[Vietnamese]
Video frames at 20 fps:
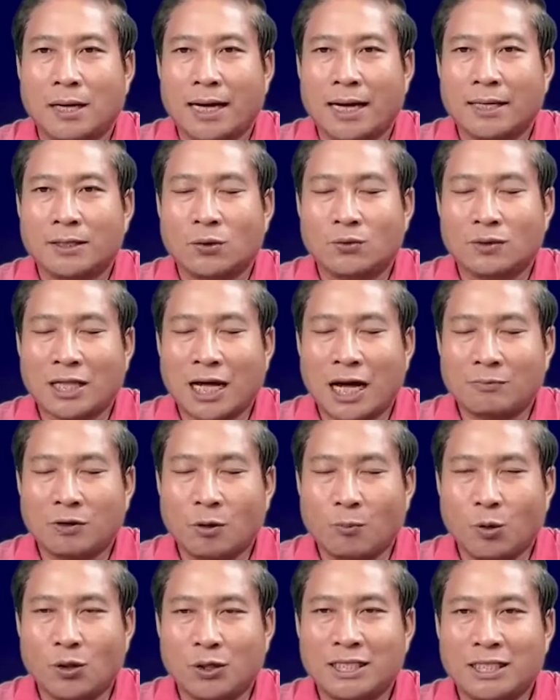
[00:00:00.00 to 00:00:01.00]
à dụ san
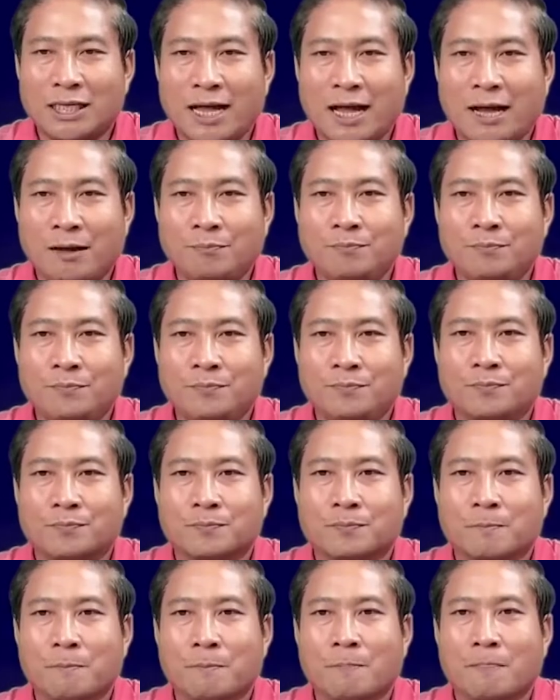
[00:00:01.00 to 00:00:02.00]
sập buồn chân nắm
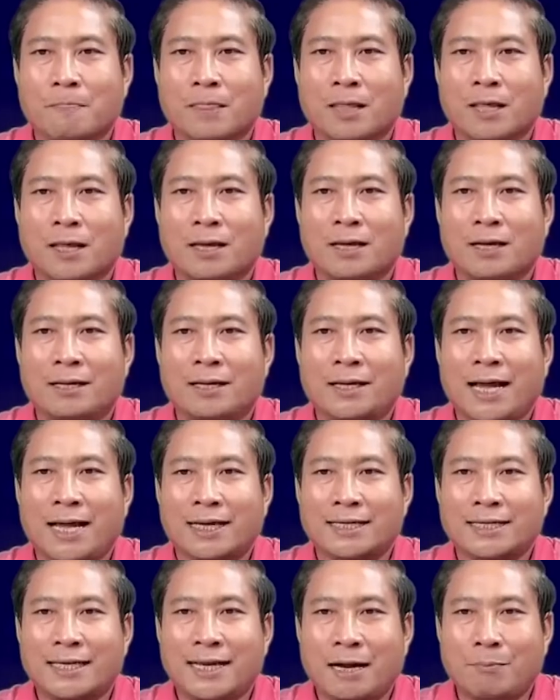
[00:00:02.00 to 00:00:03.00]

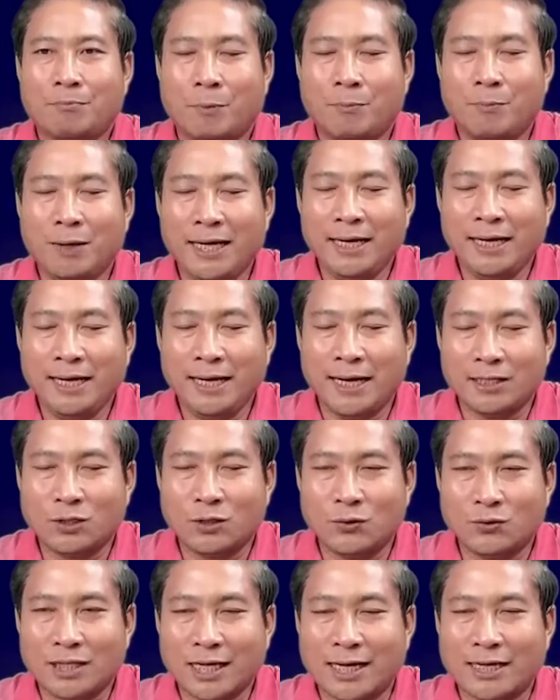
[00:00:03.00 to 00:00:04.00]
nè chân nằm ở mí à
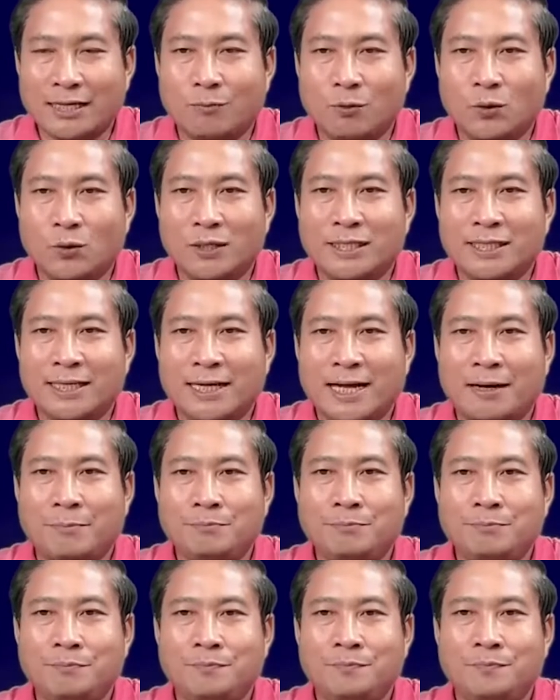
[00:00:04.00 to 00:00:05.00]
dụ sai là buồn chân
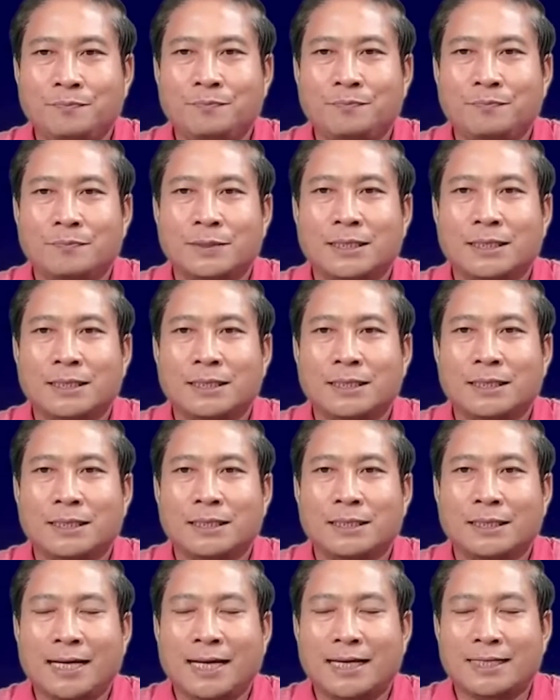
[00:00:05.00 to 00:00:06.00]
nắm
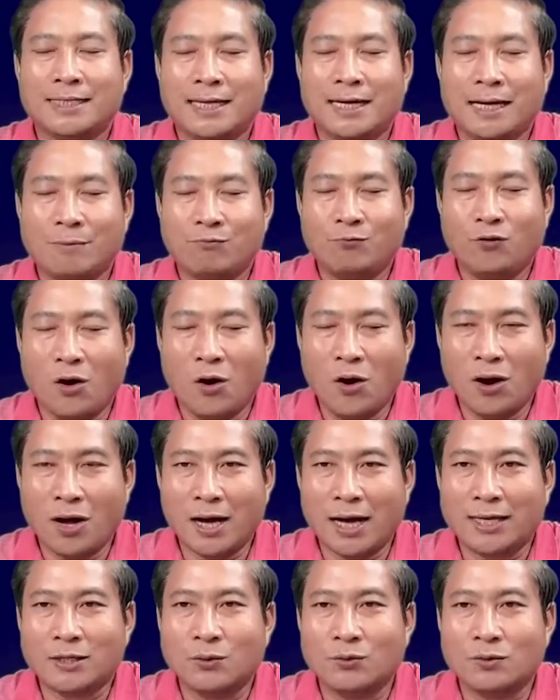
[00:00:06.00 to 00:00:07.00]
nè chân nằm
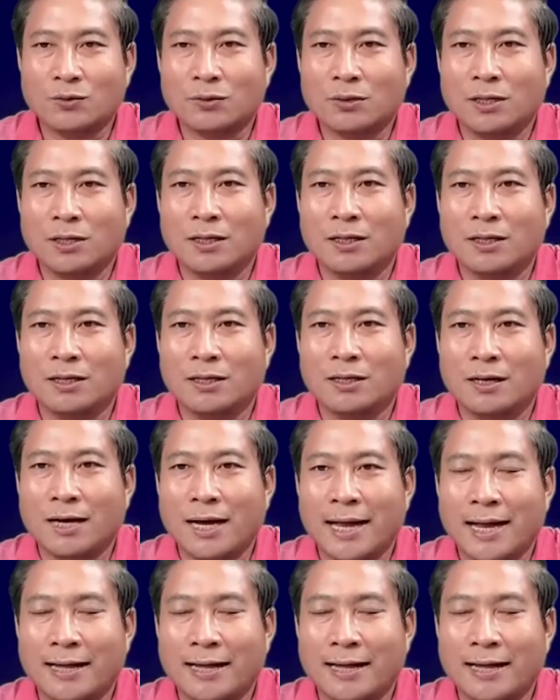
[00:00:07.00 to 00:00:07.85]
vót à dụ uh,